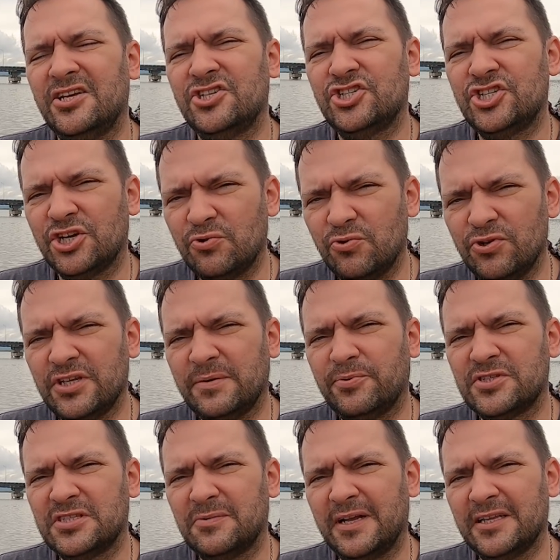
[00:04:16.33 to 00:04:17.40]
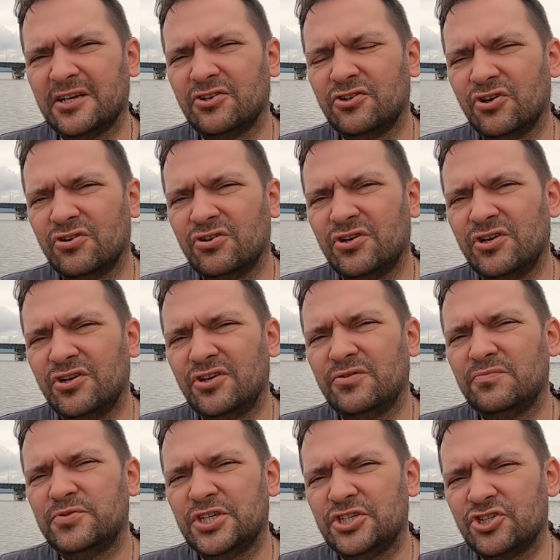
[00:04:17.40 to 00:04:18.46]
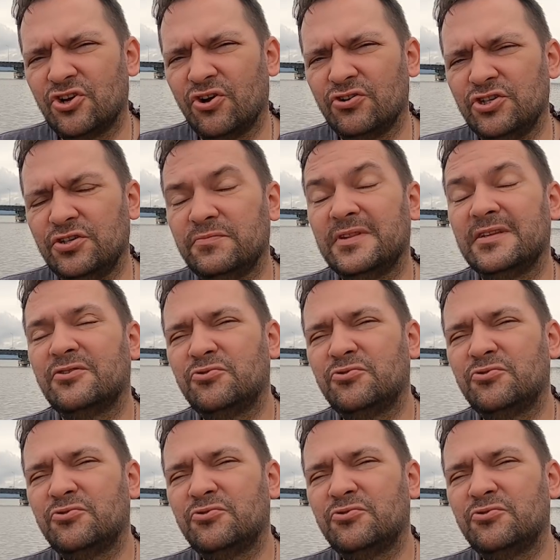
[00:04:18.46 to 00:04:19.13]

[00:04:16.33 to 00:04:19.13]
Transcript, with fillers: szczególnie posyłanie go do przedszkoli,